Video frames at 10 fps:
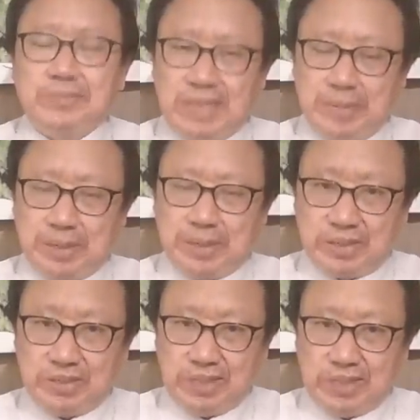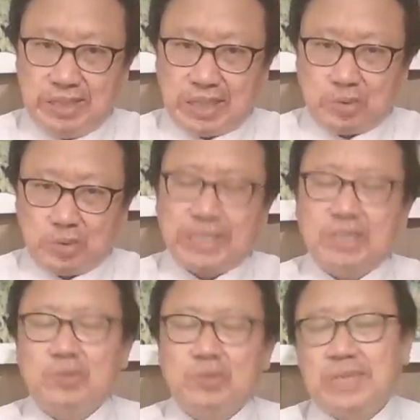歼灭了之后。他装在
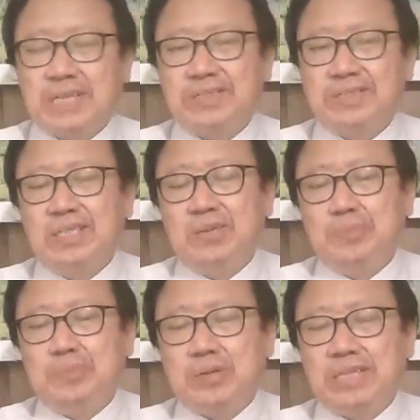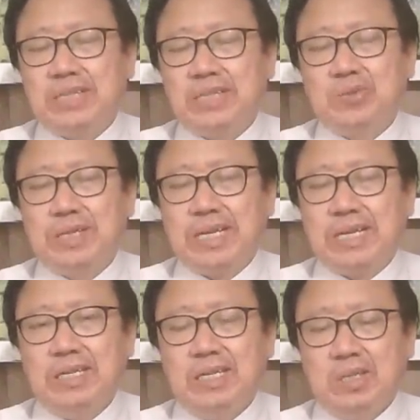一个塑，他的尸体被装在一个塑料
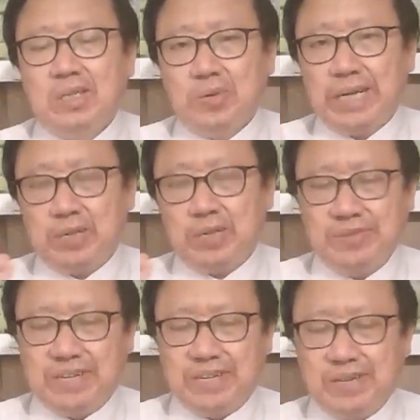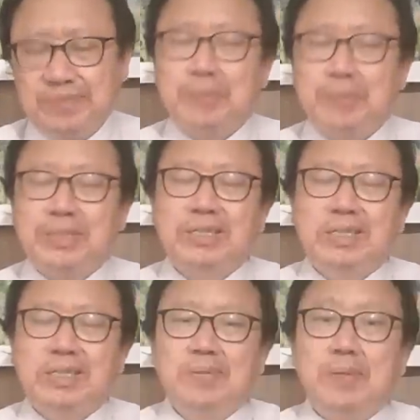袋。乌克兰军方发布的
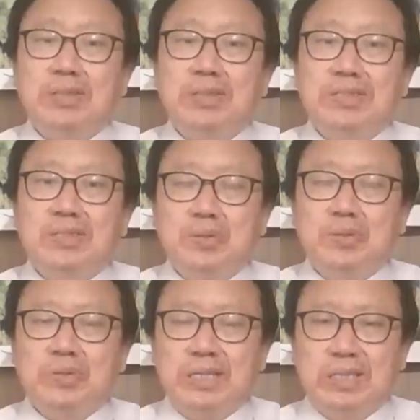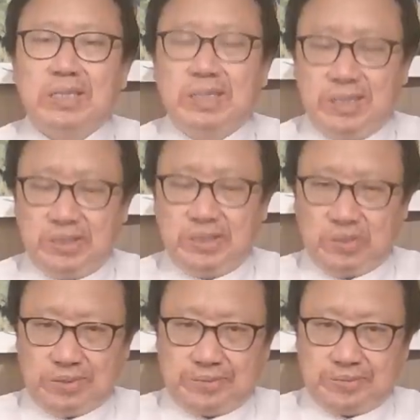报告是这么说的：，
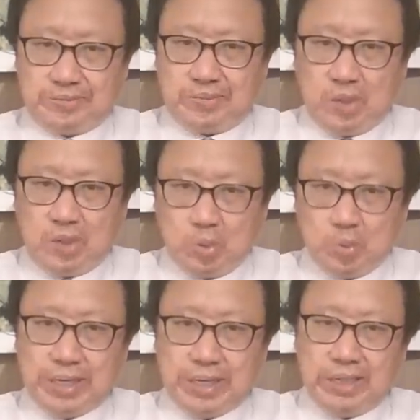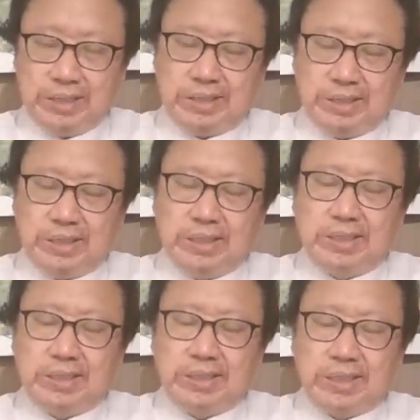说，伪，
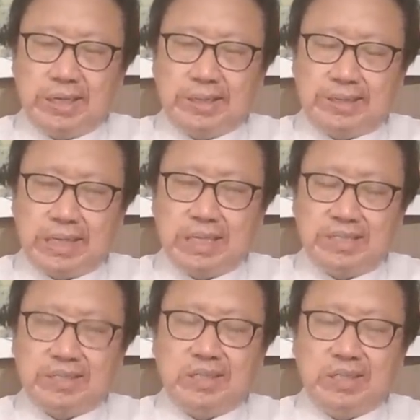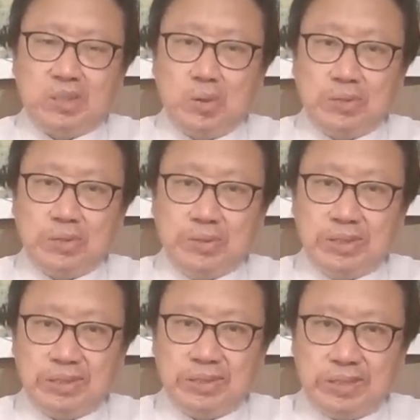呃，邓尼茨克共和国
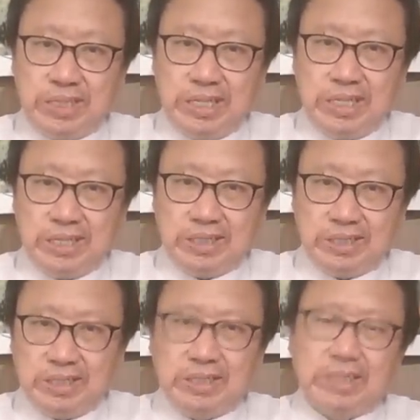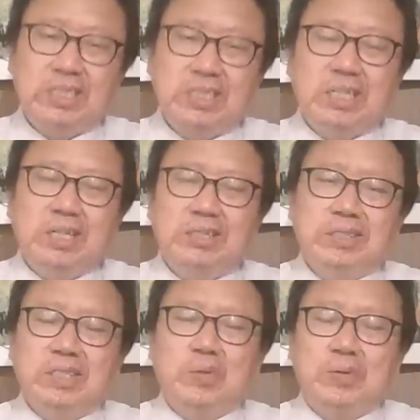第一集呃
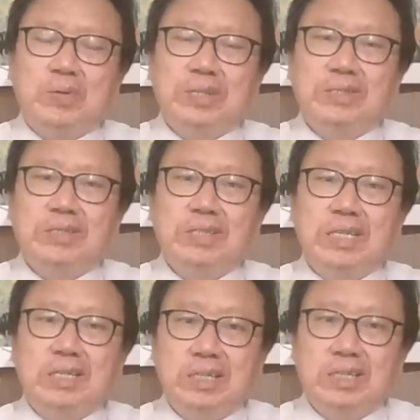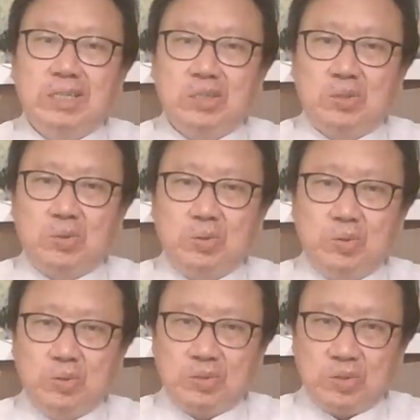集团军司令图
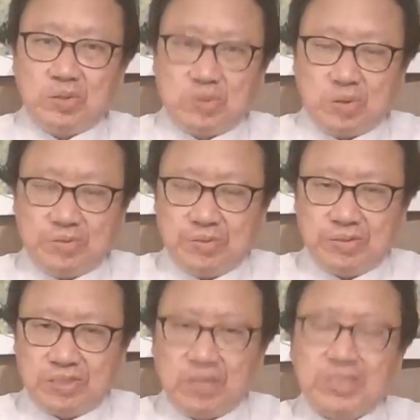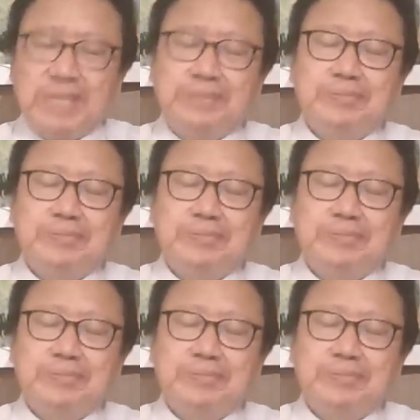库索佐夫少将，